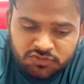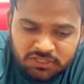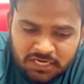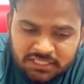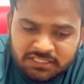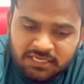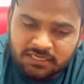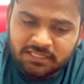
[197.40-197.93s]

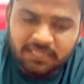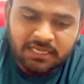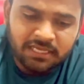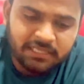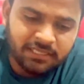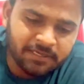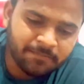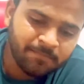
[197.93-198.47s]
चार्ज करने के
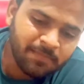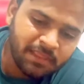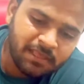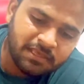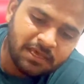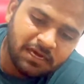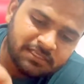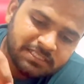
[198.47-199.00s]
लिए
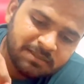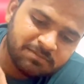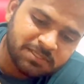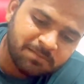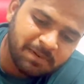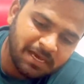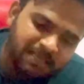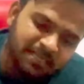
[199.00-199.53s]
यहाँ से हम
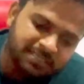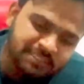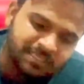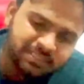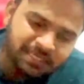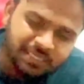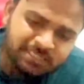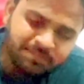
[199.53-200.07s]
सप्लाई दे
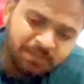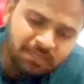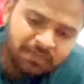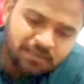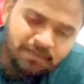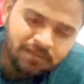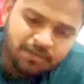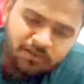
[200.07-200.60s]
सकते हैं इसमें
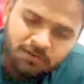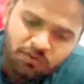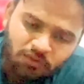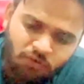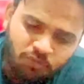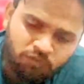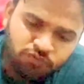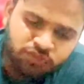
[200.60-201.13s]

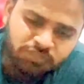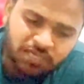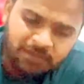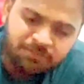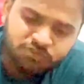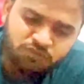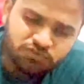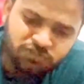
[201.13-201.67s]
और उससे
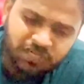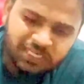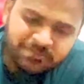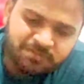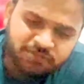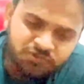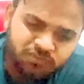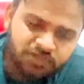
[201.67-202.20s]
आप इसको चार्ज
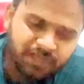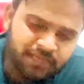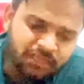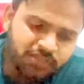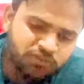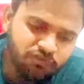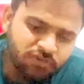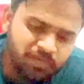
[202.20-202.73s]
भी सकते हो यानी
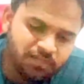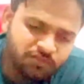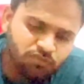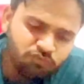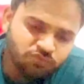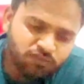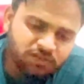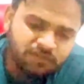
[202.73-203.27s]
कि ये
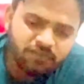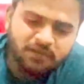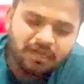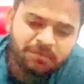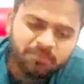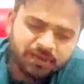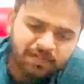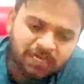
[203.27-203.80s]
दोनों तरह से
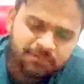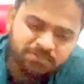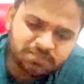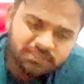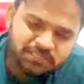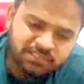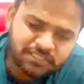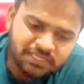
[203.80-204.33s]
काम करेगा आप
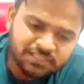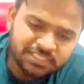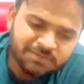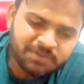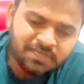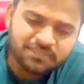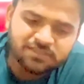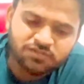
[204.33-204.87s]
इससे चार्जिंग
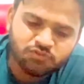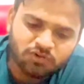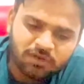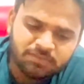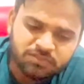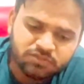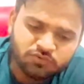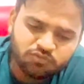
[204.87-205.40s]
भी कर सकते हो और
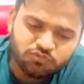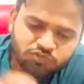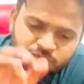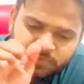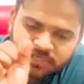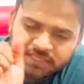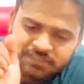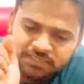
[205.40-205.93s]
आप इसको यूज
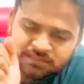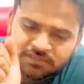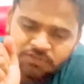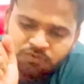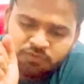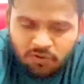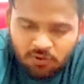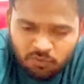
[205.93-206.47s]
भी कर सकते
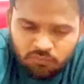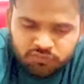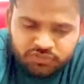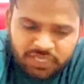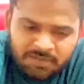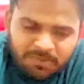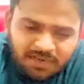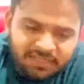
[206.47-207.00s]
हो
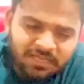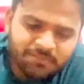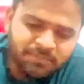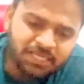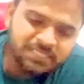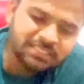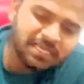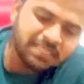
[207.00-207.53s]
उसके बाद
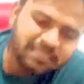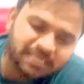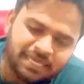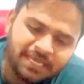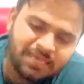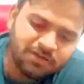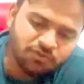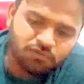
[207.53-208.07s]
हमने इसके अंदर
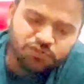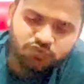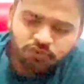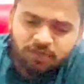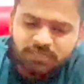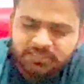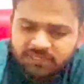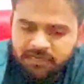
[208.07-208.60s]
एक और
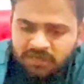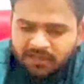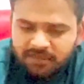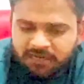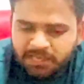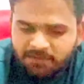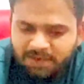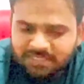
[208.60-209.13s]
छोटा सा
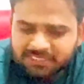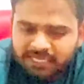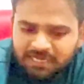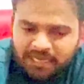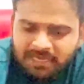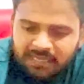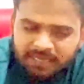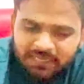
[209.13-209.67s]
डिवाइस
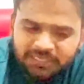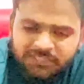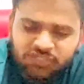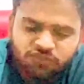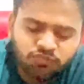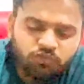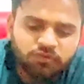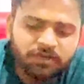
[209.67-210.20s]
लगाया है
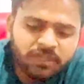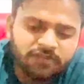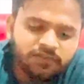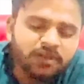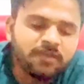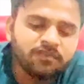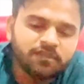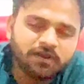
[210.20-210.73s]
जिसको कि
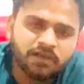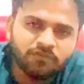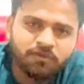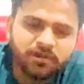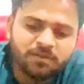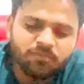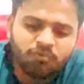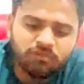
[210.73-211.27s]
डीसी डीसी
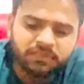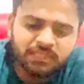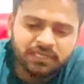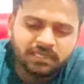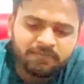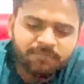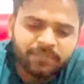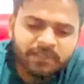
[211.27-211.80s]
कन्वर्टर बोलते हैं